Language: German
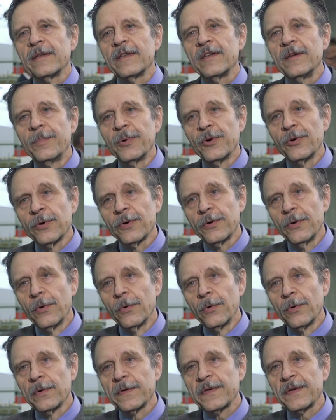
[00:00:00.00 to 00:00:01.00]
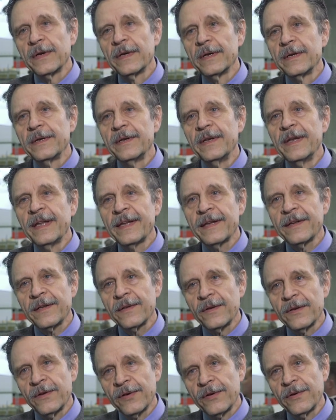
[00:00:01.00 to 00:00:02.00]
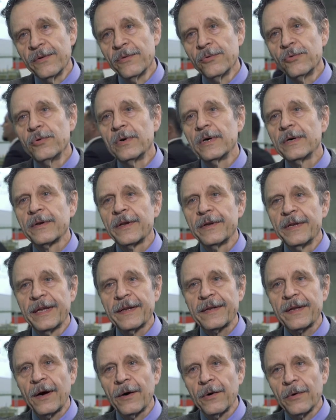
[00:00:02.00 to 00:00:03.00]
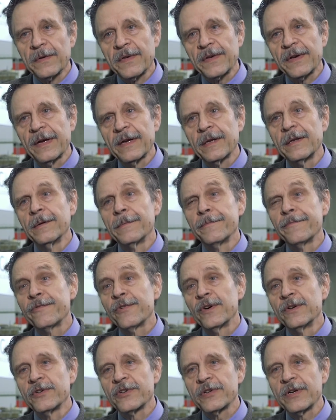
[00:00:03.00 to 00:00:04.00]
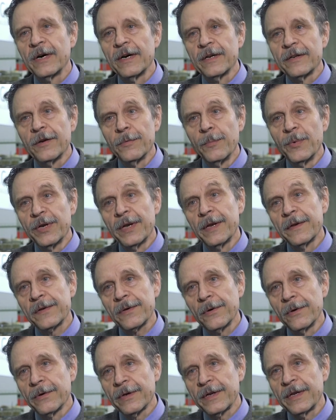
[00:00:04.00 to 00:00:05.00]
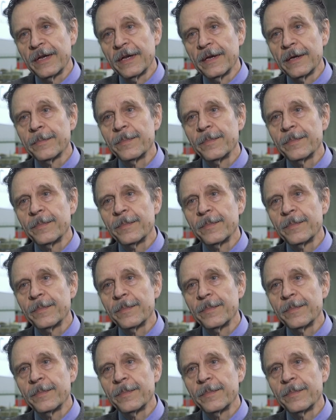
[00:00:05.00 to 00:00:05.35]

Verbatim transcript: die Prognose nicht nur oder nicht ausreichend von Stadium und Histologie